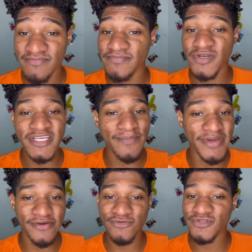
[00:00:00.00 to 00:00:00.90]
Meus
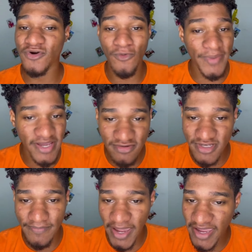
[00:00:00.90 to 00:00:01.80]
amigos com medo
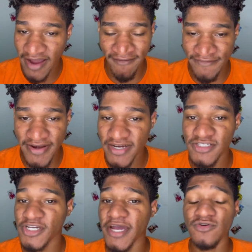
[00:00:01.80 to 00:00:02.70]
também, Rafael e
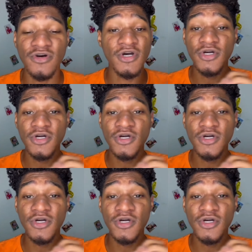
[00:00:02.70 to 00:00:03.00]
Rangel.